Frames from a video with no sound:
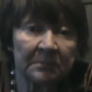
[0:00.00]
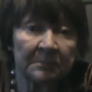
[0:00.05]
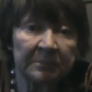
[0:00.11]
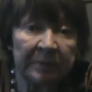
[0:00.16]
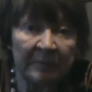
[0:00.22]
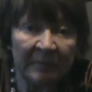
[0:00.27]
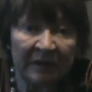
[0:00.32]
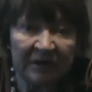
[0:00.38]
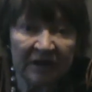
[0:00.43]

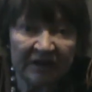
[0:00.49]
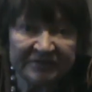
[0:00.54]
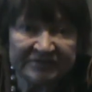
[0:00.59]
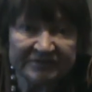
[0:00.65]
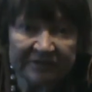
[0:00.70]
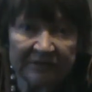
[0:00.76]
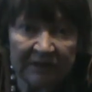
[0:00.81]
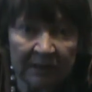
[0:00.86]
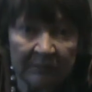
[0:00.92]
Помогать
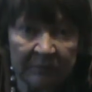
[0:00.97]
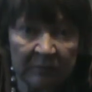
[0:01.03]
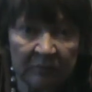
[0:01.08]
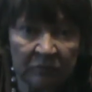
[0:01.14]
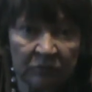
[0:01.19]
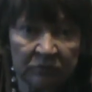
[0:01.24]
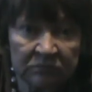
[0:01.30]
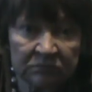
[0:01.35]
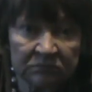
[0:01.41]

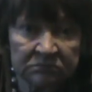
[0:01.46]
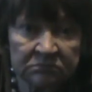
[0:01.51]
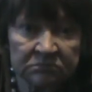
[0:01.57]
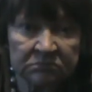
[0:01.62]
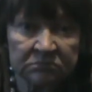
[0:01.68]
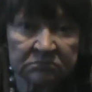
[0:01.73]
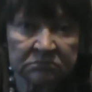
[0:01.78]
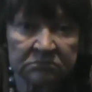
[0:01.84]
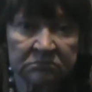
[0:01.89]
слабому –
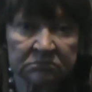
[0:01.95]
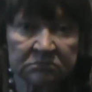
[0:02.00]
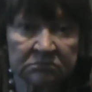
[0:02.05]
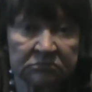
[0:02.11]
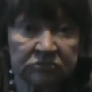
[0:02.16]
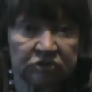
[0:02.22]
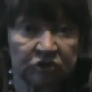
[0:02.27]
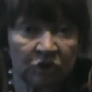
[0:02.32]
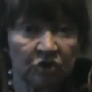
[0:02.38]

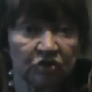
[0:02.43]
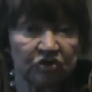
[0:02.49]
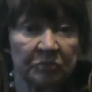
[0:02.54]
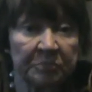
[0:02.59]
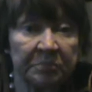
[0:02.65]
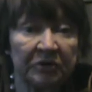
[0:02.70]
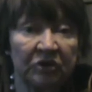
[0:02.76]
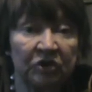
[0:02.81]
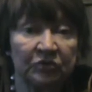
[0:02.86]
тоже
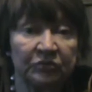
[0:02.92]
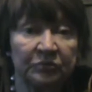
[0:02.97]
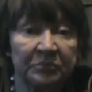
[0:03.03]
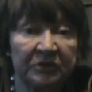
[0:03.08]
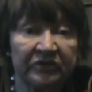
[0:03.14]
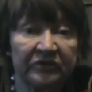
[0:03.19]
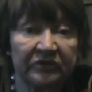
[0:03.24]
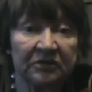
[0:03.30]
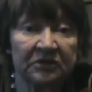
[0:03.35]
по
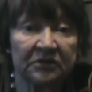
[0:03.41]
любви.